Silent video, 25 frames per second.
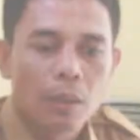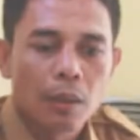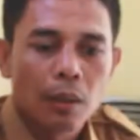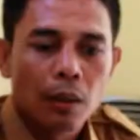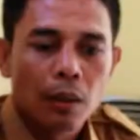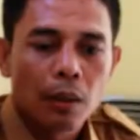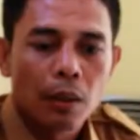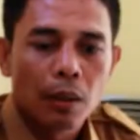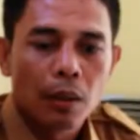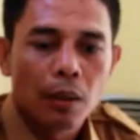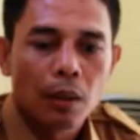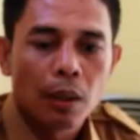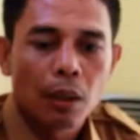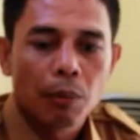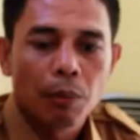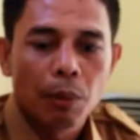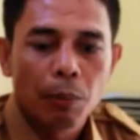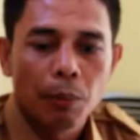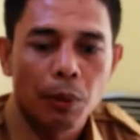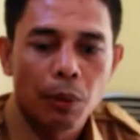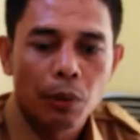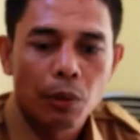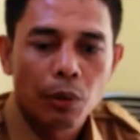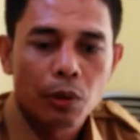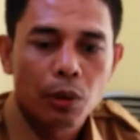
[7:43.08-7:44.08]
E,
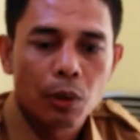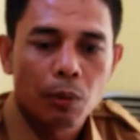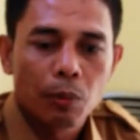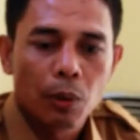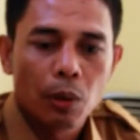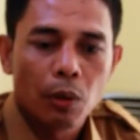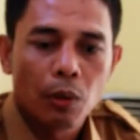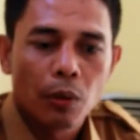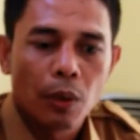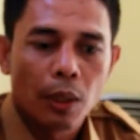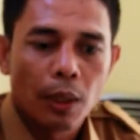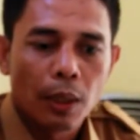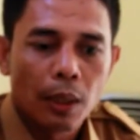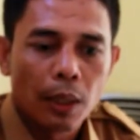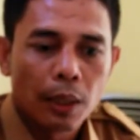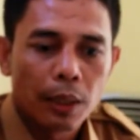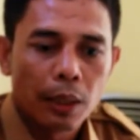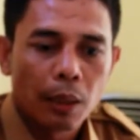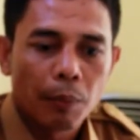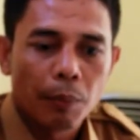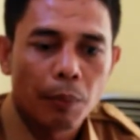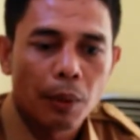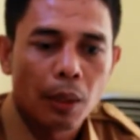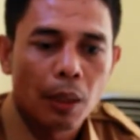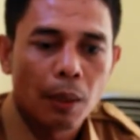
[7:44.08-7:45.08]
kami bentuk sebuah wadah
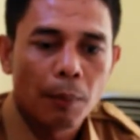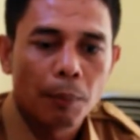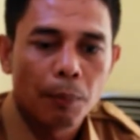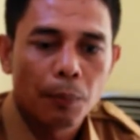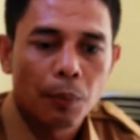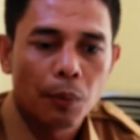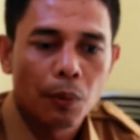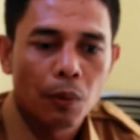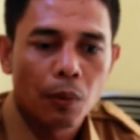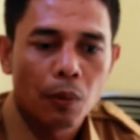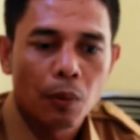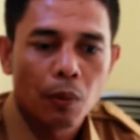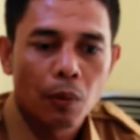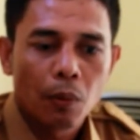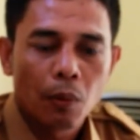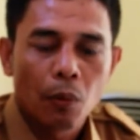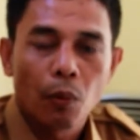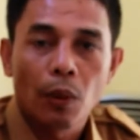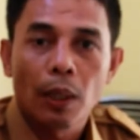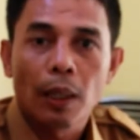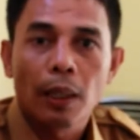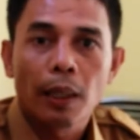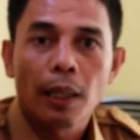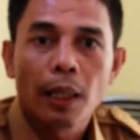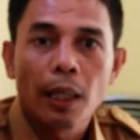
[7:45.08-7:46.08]
yang menampung
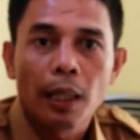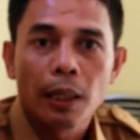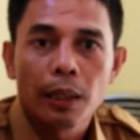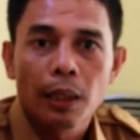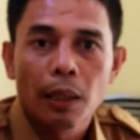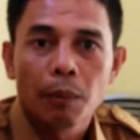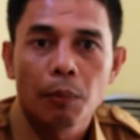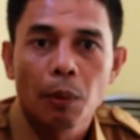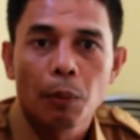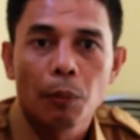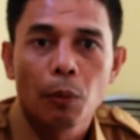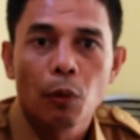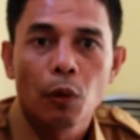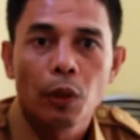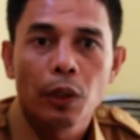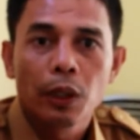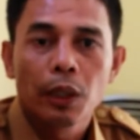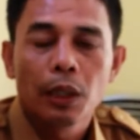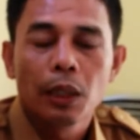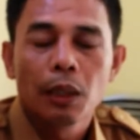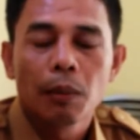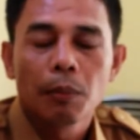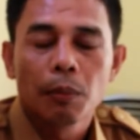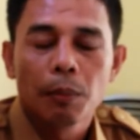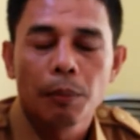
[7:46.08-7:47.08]
warga yang
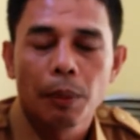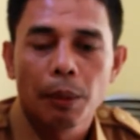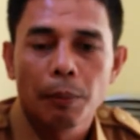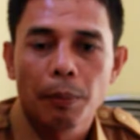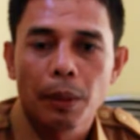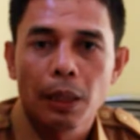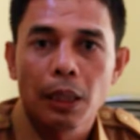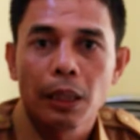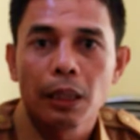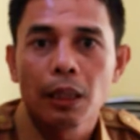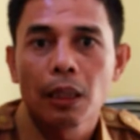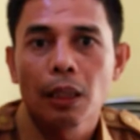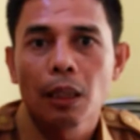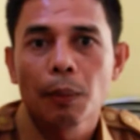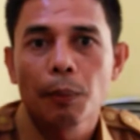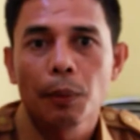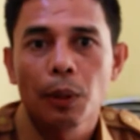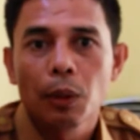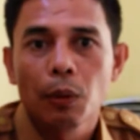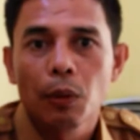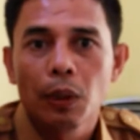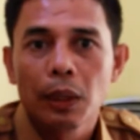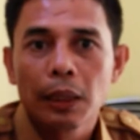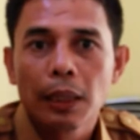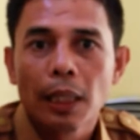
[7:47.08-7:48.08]
memiliki, memiliki
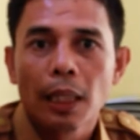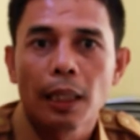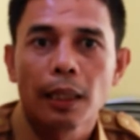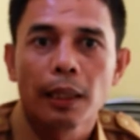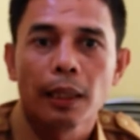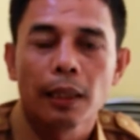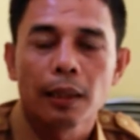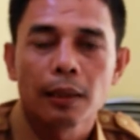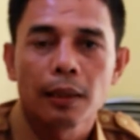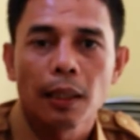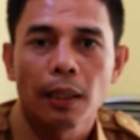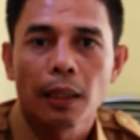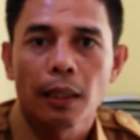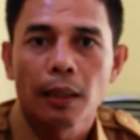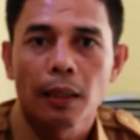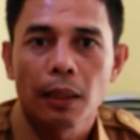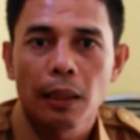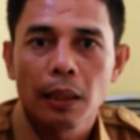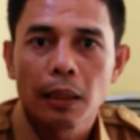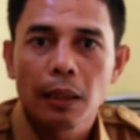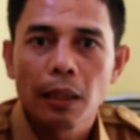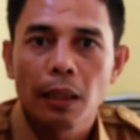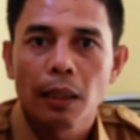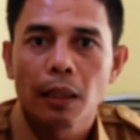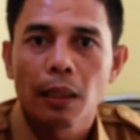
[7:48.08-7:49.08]
kepedulian yang sangat
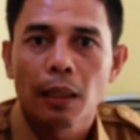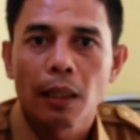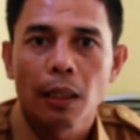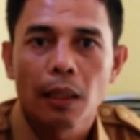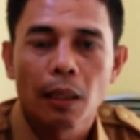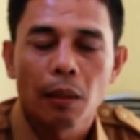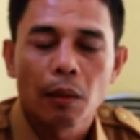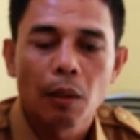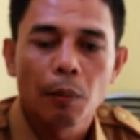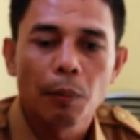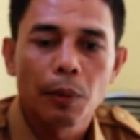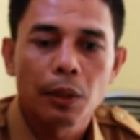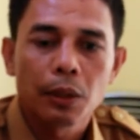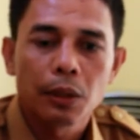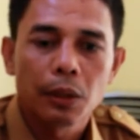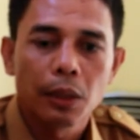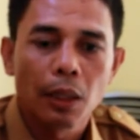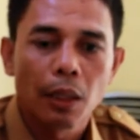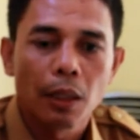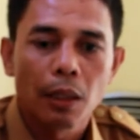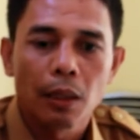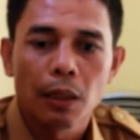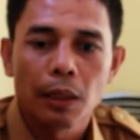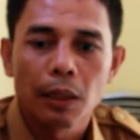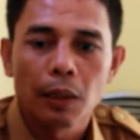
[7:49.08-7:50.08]
tinggi terhadap
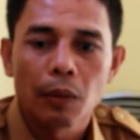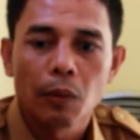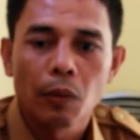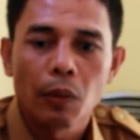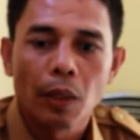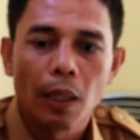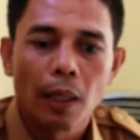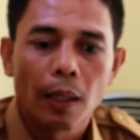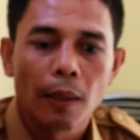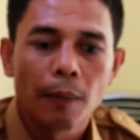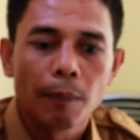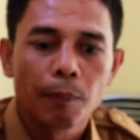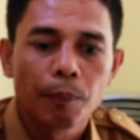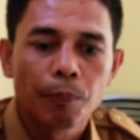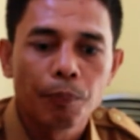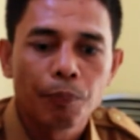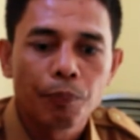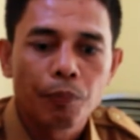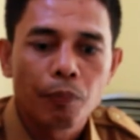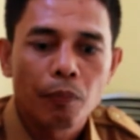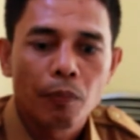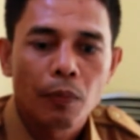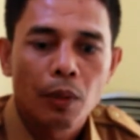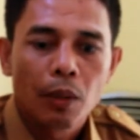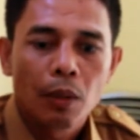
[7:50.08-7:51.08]
kebersihan lingkungan.
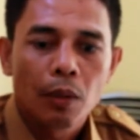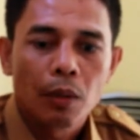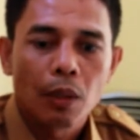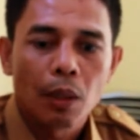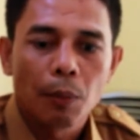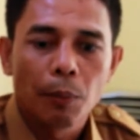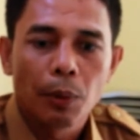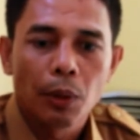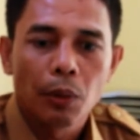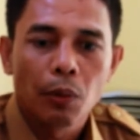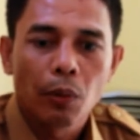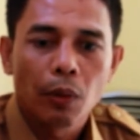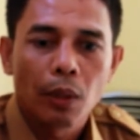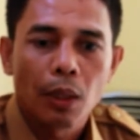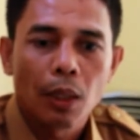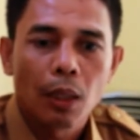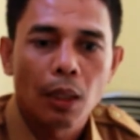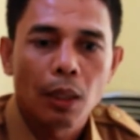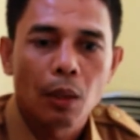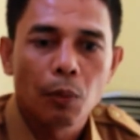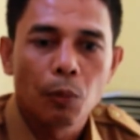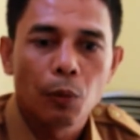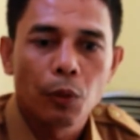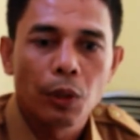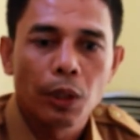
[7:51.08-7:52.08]

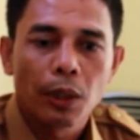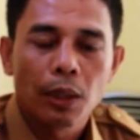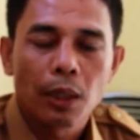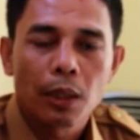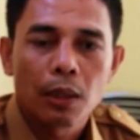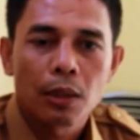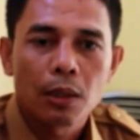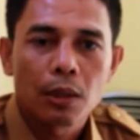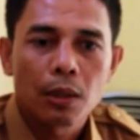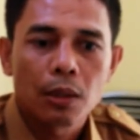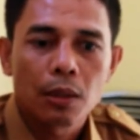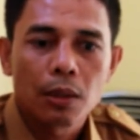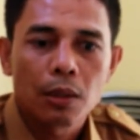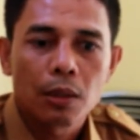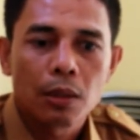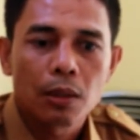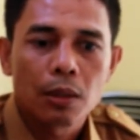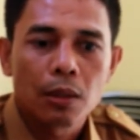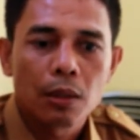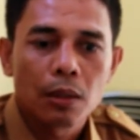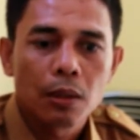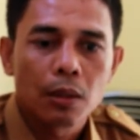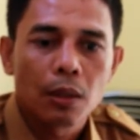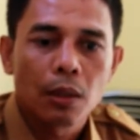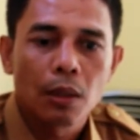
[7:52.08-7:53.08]
Terbentuklah komunitas
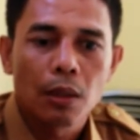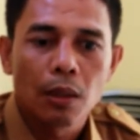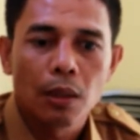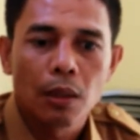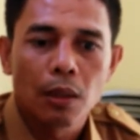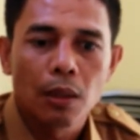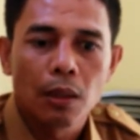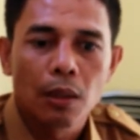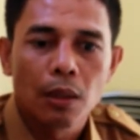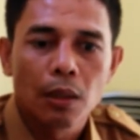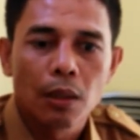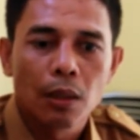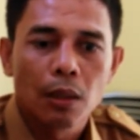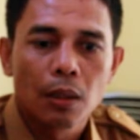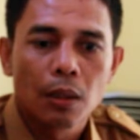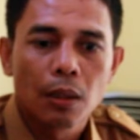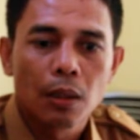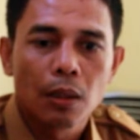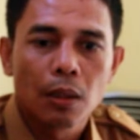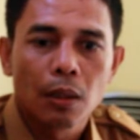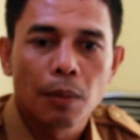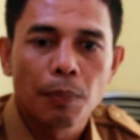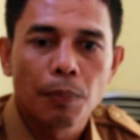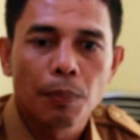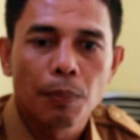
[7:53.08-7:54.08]
e,
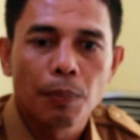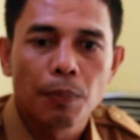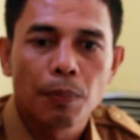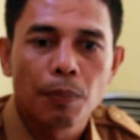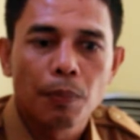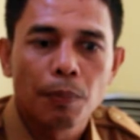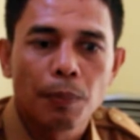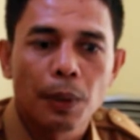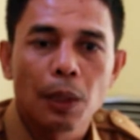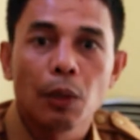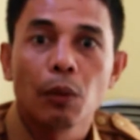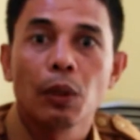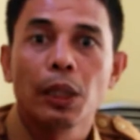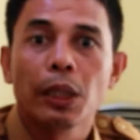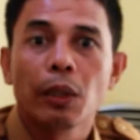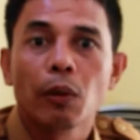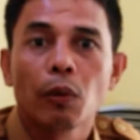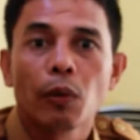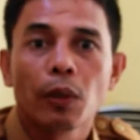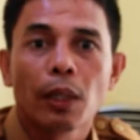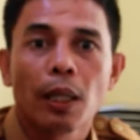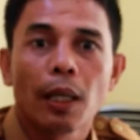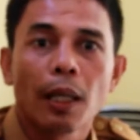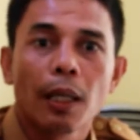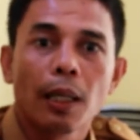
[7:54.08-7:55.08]
peduli
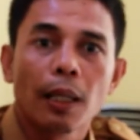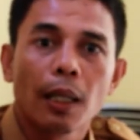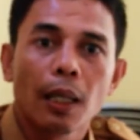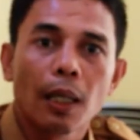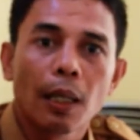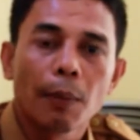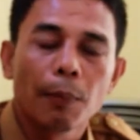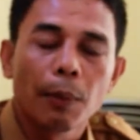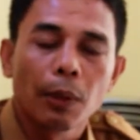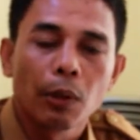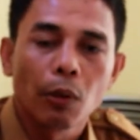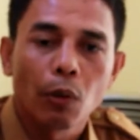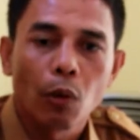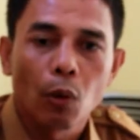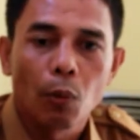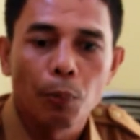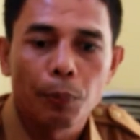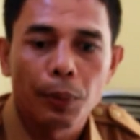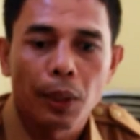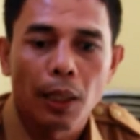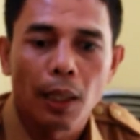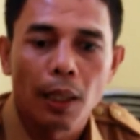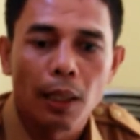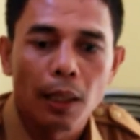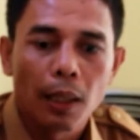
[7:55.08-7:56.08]
Kelurahan Dalam atau
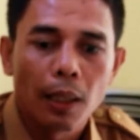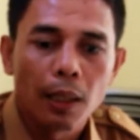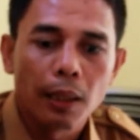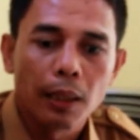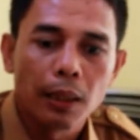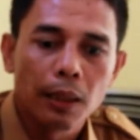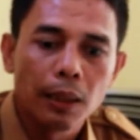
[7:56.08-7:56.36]
Kompi Handal